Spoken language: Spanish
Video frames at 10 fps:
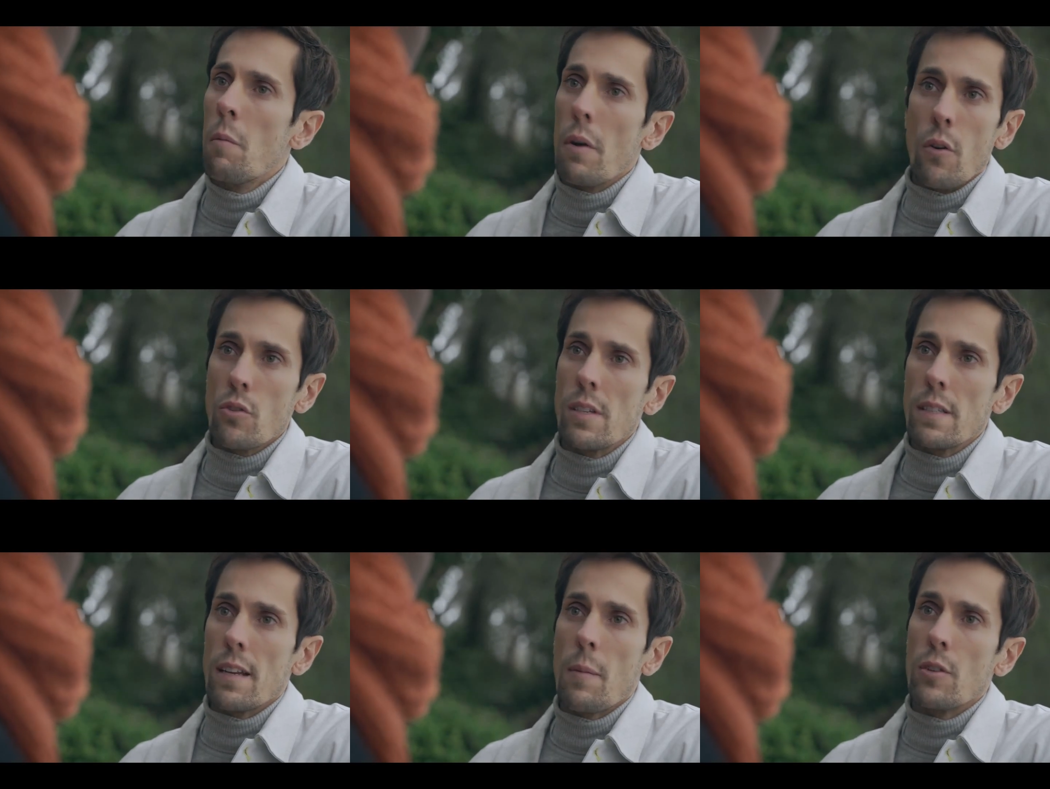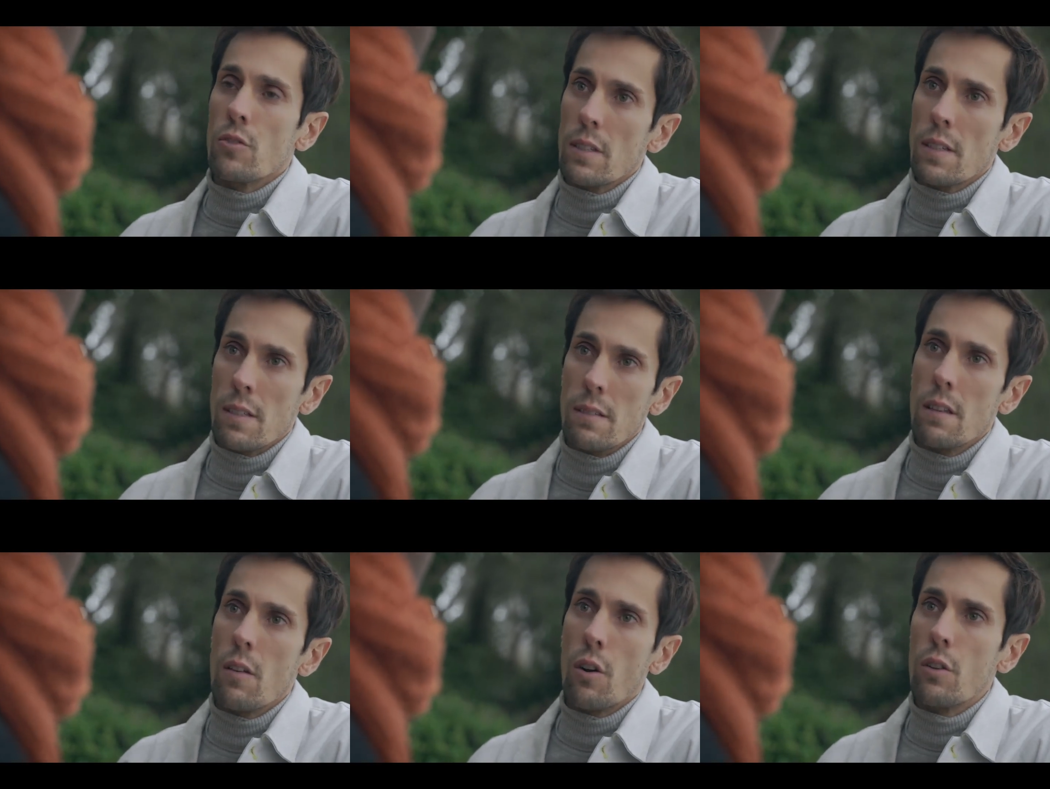Pero no sé si estaría menos triste sin
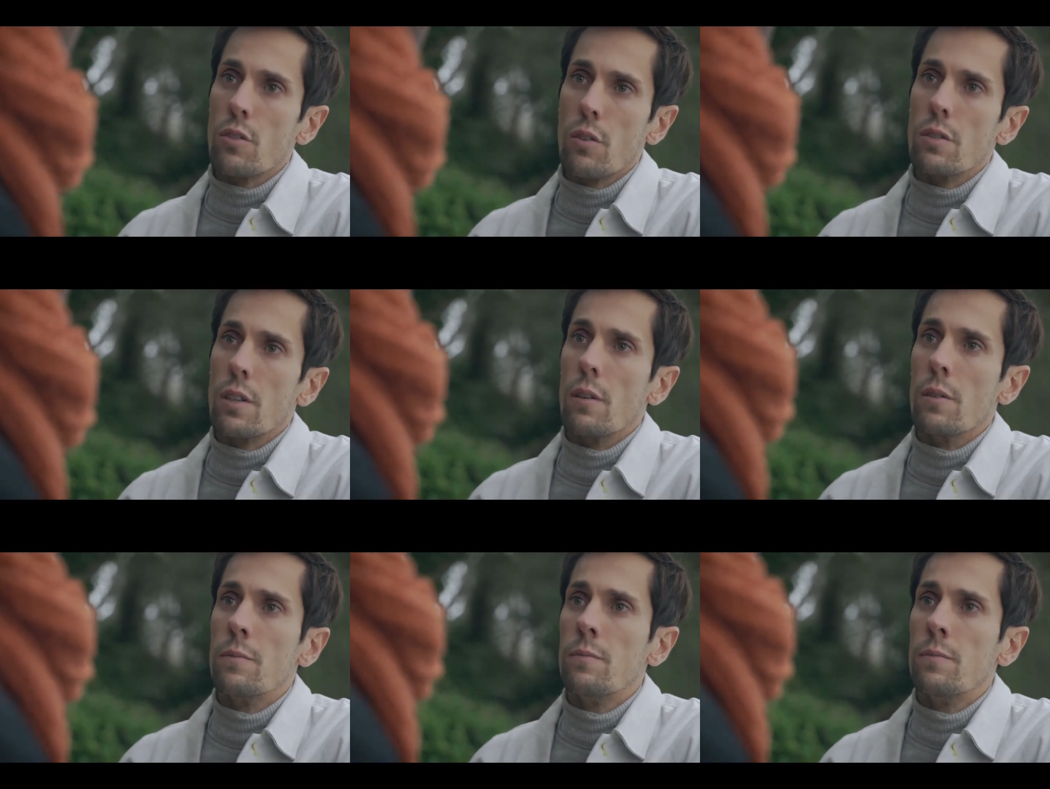ti de lo que lo estoy contigo.